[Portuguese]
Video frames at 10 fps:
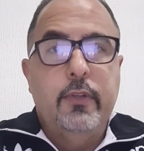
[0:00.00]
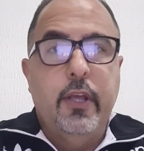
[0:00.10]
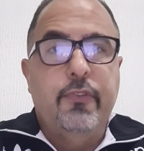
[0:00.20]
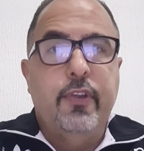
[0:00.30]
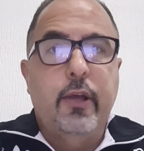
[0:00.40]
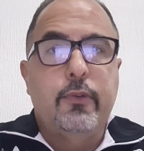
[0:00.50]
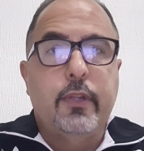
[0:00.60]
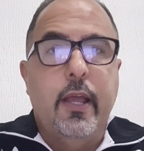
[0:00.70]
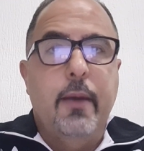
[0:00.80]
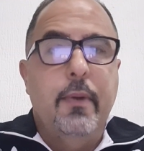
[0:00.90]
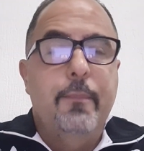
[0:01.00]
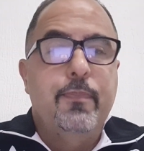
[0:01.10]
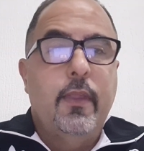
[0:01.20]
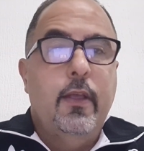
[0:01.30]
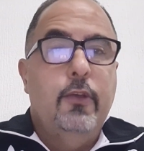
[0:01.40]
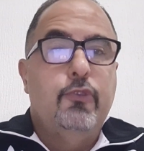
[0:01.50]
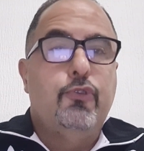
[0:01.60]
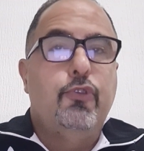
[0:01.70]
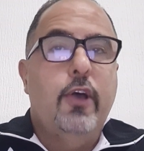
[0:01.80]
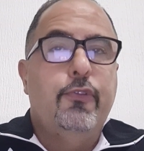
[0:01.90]
Terceiro tema,
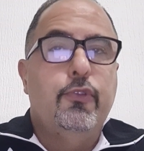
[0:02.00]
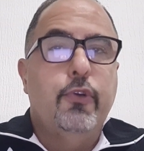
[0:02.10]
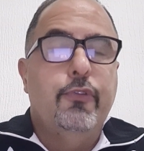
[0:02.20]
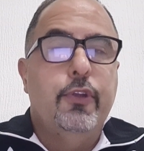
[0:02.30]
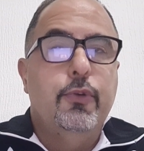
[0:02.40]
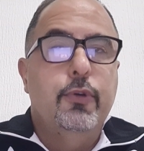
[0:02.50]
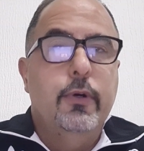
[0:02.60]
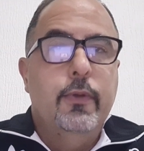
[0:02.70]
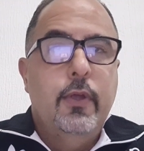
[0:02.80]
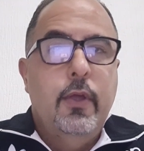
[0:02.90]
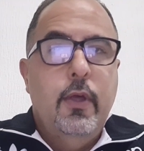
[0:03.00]
sócio-torcedor.